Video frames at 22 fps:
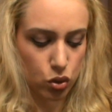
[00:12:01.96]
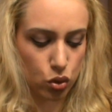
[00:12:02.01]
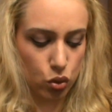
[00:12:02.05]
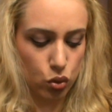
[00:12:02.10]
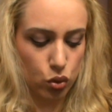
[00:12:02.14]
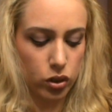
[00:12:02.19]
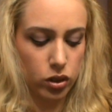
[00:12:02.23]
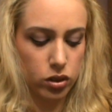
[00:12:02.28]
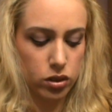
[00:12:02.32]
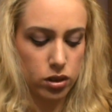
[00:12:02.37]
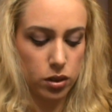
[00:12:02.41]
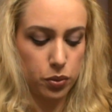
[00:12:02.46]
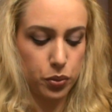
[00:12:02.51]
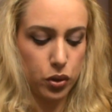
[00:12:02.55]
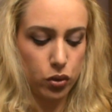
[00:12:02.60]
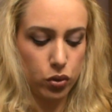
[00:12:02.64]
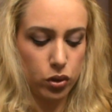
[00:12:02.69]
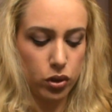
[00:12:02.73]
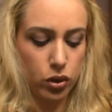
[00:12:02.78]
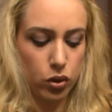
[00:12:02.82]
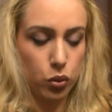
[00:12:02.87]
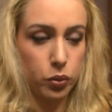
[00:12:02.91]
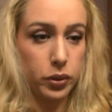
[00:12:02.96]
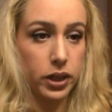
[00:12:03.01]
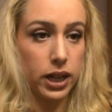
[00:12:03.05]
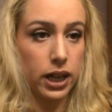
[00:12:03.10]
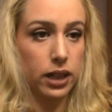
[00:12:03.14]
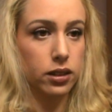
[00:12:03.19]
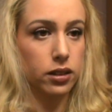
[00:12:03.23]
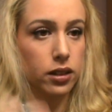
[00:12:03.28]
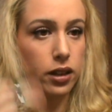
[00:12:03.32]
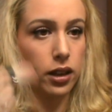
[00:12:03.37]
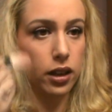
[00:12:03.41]
uso un, sempre un
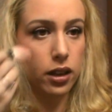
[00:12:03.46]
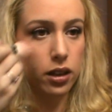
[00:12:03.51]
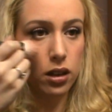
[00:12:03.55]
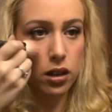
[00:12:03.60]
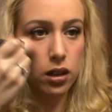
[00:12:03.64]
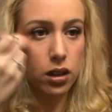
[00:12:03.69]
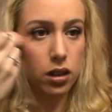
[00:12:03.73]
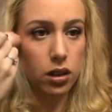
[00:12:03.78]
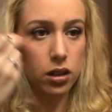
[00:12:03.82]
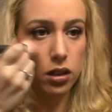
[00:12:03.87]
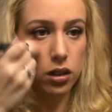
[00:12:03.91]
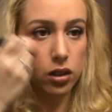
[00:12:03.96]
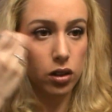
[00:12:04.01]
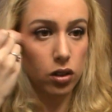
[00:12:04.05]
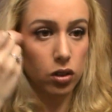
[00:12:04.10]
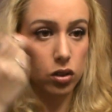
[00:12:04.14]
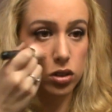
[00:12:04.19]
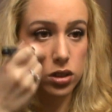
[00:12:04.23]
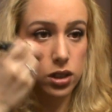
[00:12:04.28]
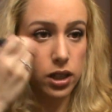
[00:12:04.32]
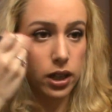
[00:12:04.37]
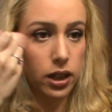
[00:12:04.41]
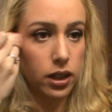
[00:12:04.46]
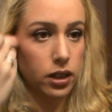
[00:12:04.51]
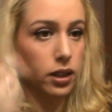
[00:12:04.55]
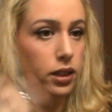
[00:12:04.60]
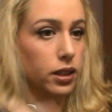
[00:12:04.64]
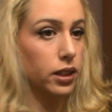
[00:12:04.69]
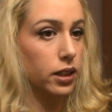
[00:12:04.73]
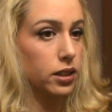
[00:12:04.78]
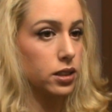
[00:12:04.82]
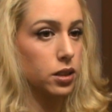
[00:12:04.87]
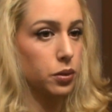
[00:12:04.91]
illuminante rosa
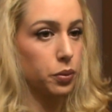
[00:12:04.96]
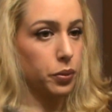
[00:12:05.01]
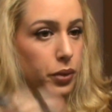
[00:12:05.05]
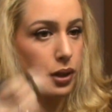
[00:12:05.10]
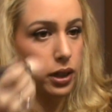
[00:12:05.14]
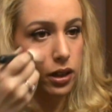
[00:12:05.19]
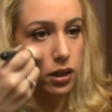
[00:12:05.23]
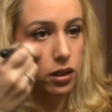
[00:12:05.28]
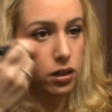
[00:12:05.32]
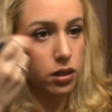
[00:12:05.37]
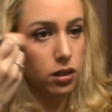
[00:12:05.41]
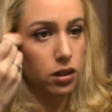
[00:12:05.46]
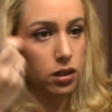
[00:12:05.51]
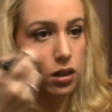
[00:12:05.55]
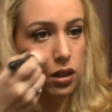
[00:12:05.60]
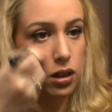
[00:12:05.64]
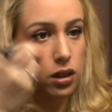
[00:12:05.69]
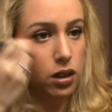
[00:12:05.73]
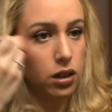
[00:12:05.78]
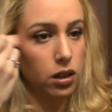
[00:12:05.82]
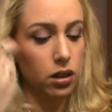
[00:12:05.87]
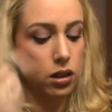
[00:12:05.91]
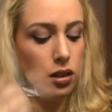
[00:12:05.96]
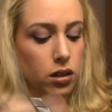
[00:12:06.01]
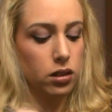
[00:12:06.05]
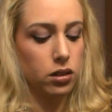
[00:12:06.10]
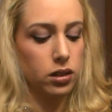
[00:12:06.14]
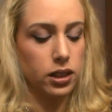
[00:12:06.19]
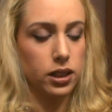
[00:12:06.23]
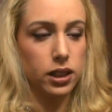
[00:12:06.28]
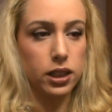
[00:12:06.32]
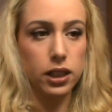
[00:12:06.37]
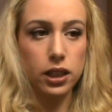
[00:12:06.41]
ed è sempre
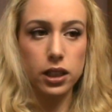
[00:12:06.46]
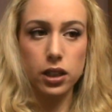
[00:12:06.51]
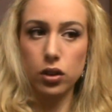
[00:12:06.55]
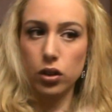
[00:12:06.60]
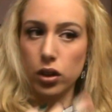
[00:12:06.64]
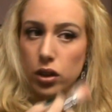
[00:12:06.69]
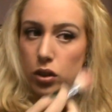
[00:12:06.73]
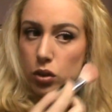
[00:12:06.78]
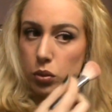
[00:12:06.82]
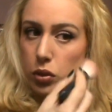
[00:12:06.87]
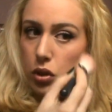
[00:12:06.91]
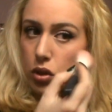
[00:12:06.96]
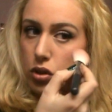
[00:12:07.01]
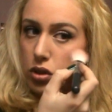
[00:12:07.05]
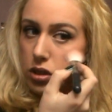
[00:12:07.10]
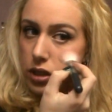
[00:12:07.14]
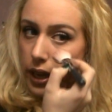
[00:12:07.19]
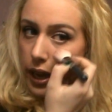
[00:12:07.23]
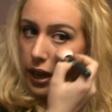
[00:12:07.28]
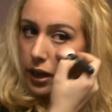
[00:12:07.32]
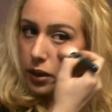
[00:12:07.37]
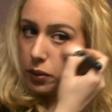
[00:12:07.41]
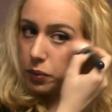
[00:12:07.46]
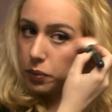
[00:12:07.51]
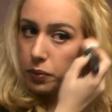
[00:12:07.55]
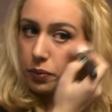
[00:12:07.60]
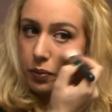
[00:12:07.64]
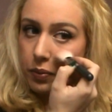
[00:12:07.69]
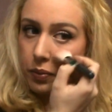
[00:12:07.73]
di Kiko, è il numero 6.